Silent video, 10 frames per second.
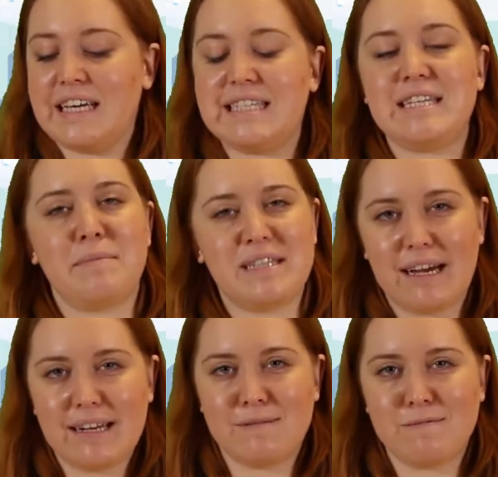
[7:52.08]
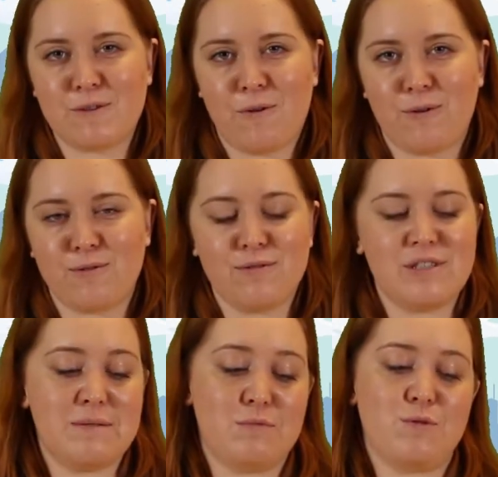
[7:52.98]
İçine metallerimizi koyduk.
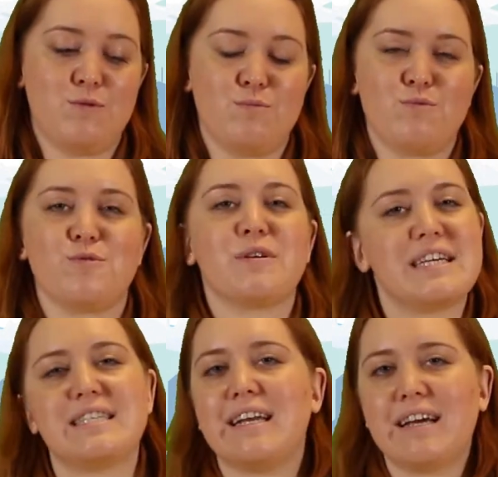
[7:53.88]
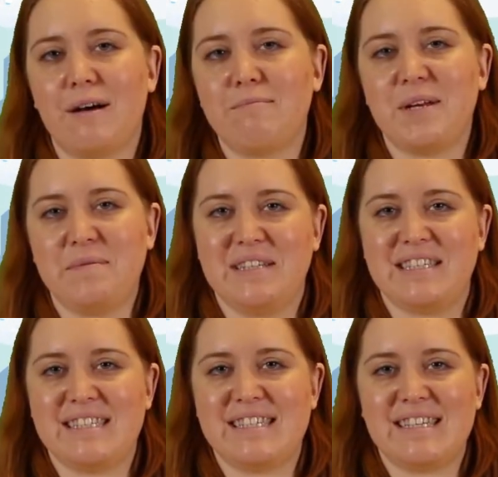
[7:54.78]
Şimdi kutumuzu keçeyle
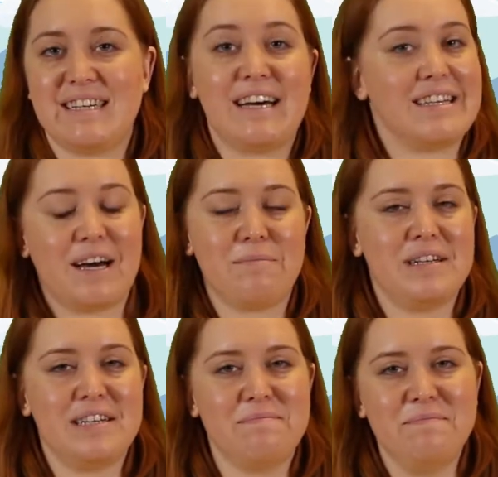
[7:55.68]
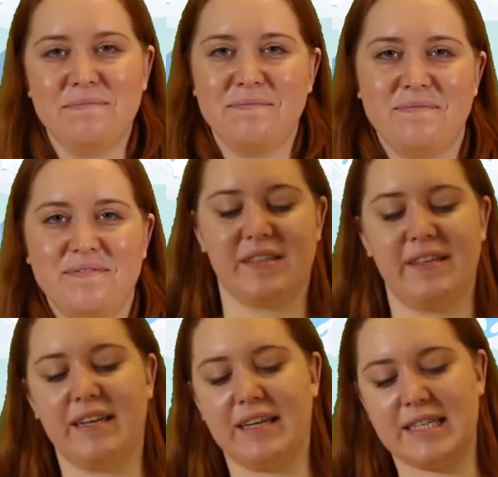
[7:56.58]
kaplayabiliriz. Hadi kaplayalım.
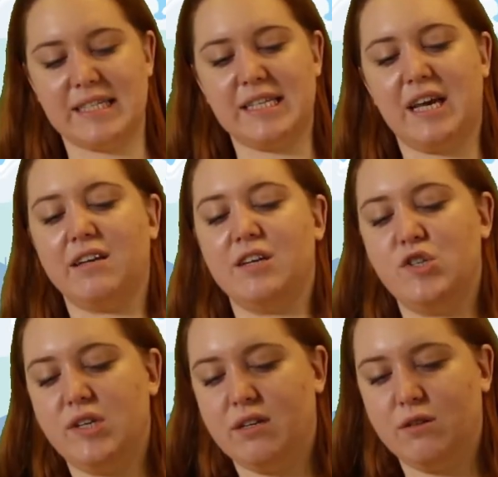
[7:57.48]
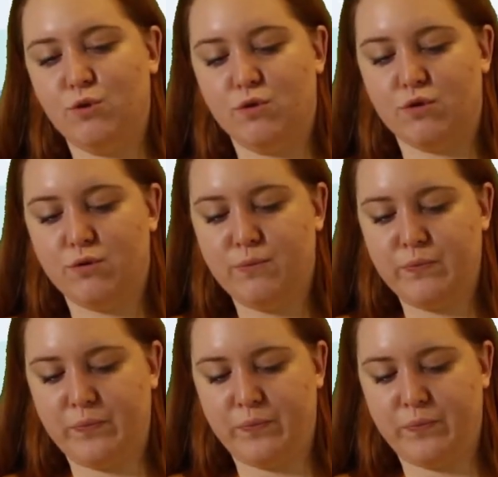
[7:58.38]
Siyah keçeyi alıyorum.